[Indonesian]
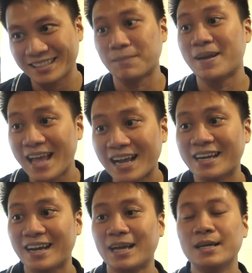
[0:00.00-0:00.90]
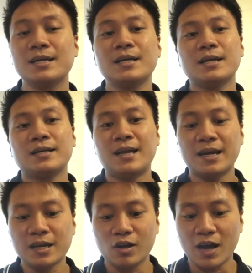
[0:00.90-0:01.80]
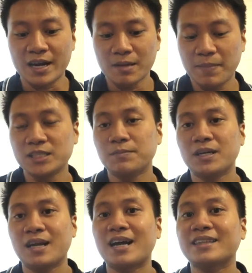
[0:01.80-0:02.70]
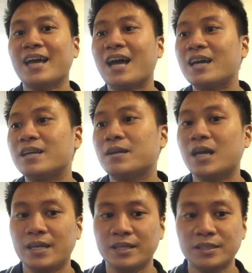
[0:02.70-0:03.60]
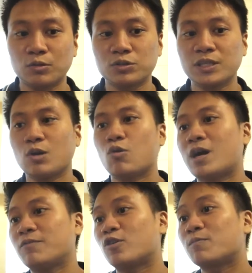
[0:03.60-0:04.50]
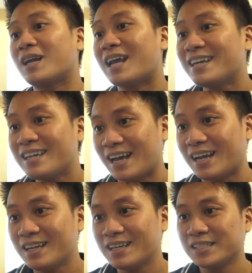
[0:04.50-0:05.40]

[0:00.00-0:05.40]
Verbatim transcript: kebanyakan ya. Dan kalau Anda benchmark dengan KTA dari institusi keuangan formal lainnya,